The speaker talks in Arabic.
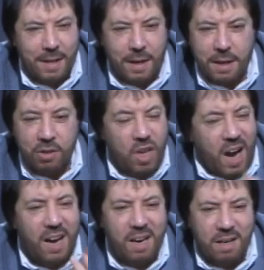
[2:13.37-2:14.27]
يعني
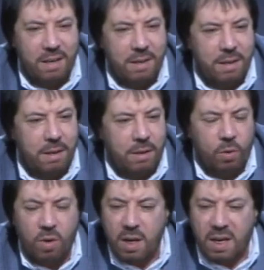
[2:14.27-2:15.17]
جاهل
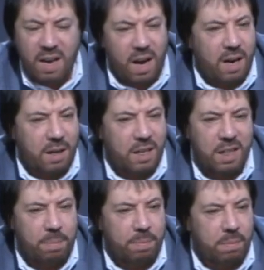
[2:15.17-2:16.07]
يقول لك لا
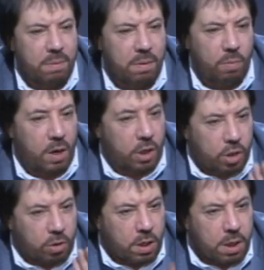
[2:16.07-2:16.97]
كذب ولك
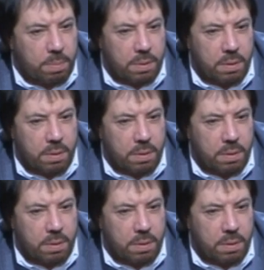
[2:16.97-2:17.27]
شو كذب